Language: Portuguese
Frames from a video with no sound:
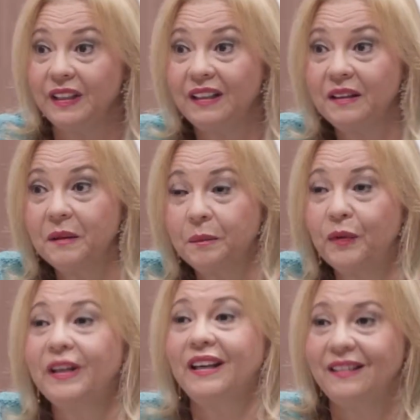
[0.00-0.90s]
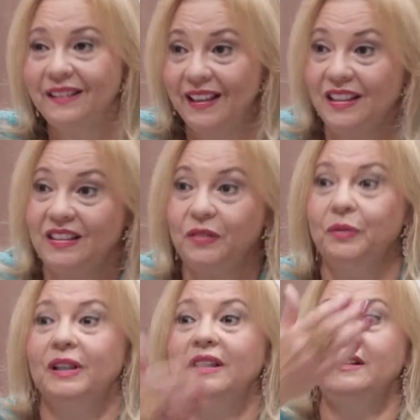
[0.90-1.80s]
né? Porque desde
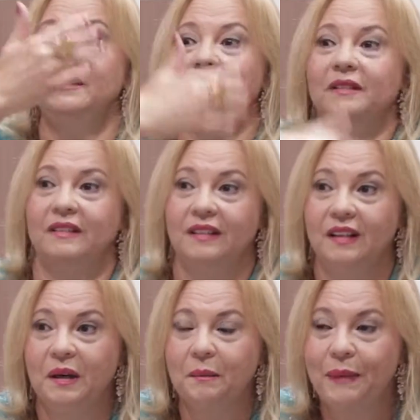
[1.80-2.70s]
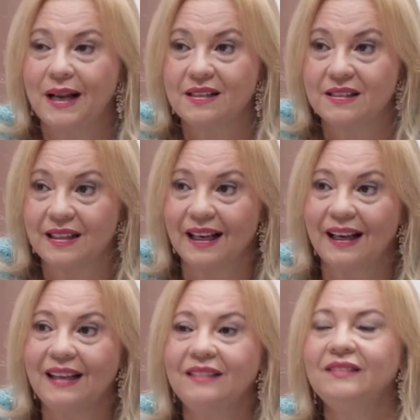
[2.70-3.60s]
o ano. Sim, exatamente.
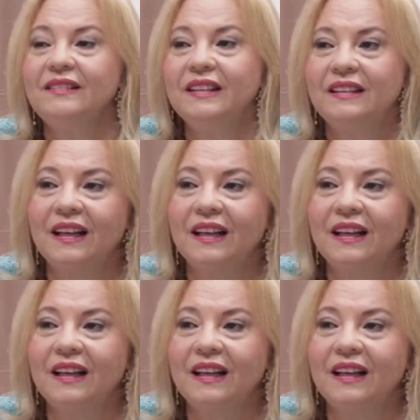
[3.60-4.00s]
A gente